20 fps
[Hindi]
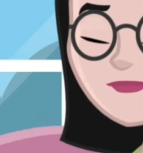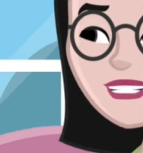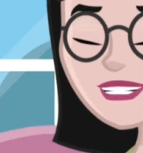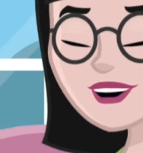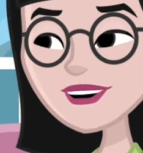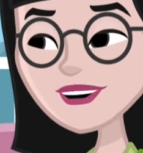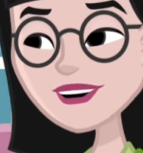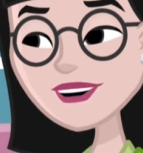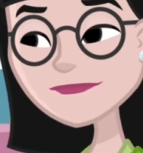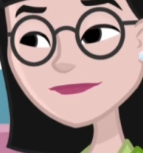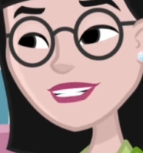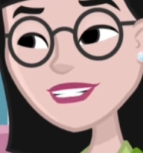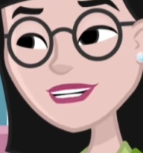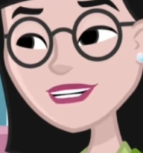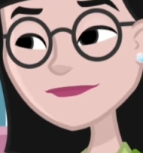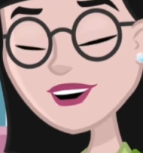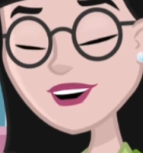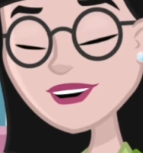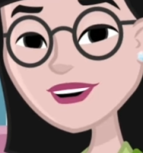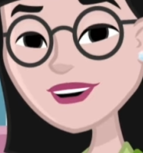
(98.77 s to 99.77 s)
खराब थी
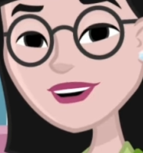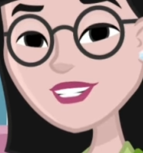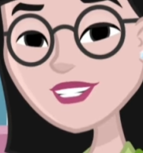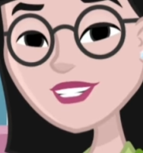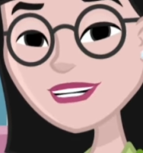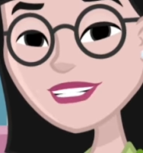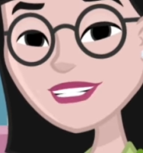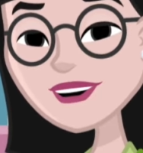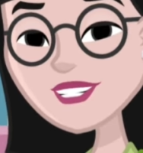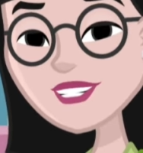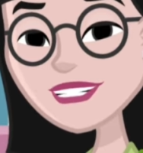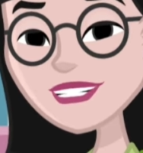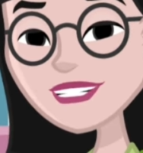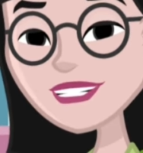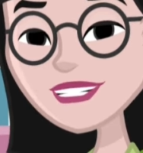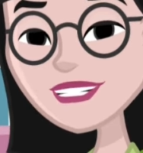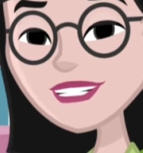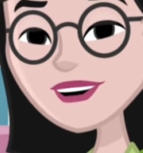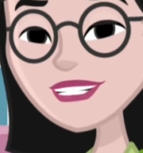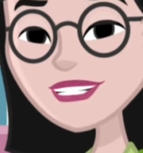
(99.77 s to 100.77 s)
परिवार की
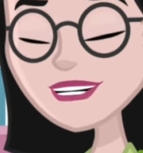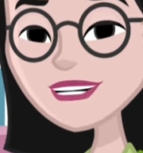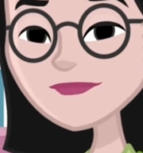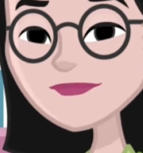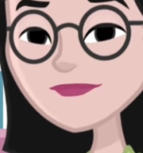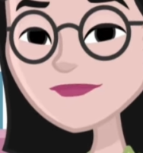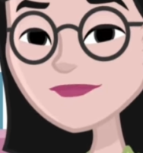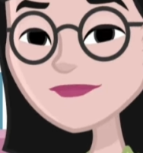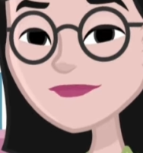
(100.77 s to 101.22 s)
आर्थिक स्थिति